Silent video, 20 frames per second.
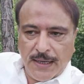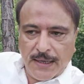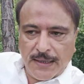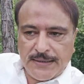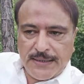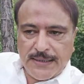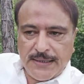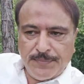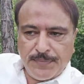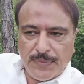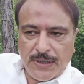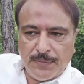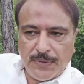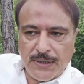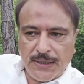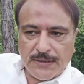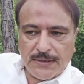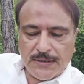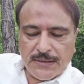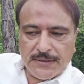ये
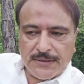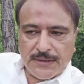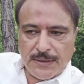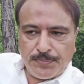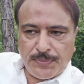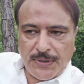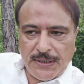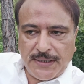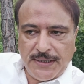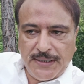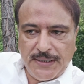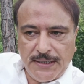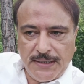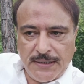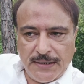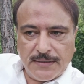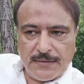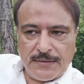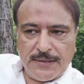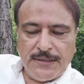मामला तब तक ही
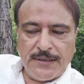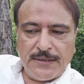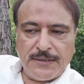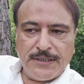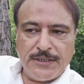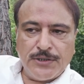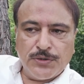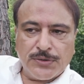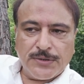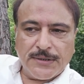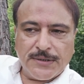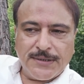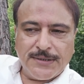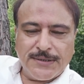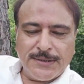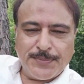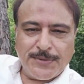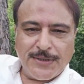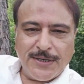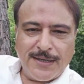ठीक नहीं हो सकते
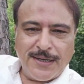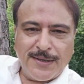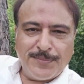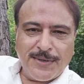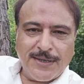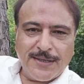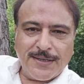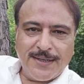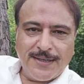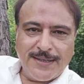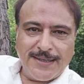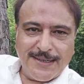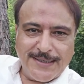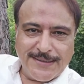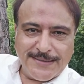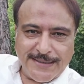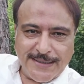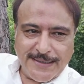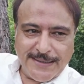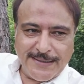जब तक अल्लाह पाक ना
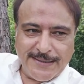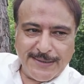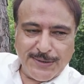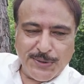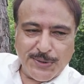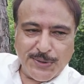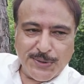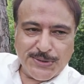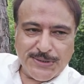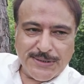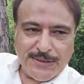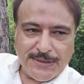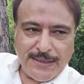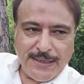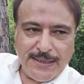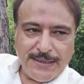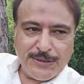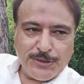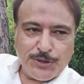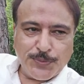चाहें और हो सकता
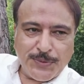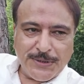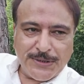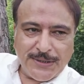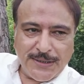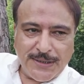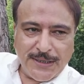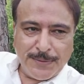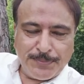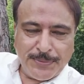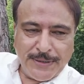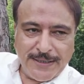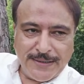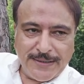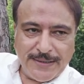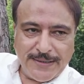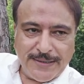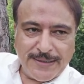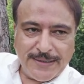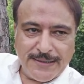है कि जो पत्थर आप पहन
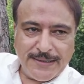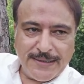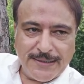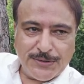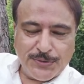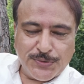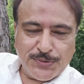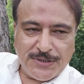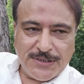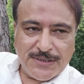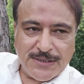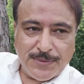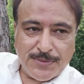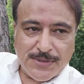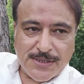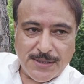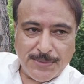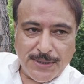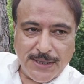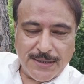रहे हैं या जो चीज़ आप
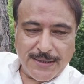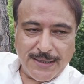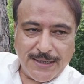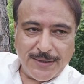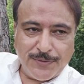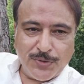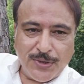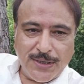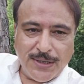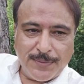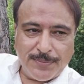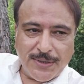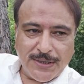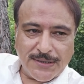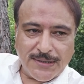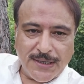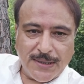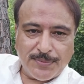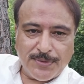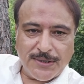इस्तेमाल करें वो अल्लाह पाक
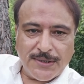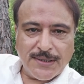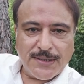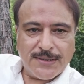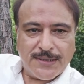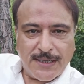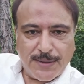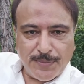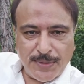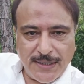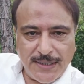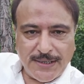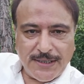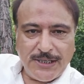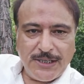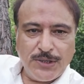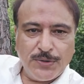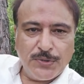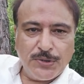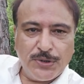ने आपकी तकदीर में
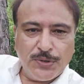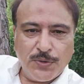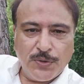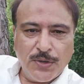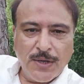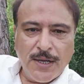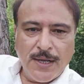लिखी हुई हो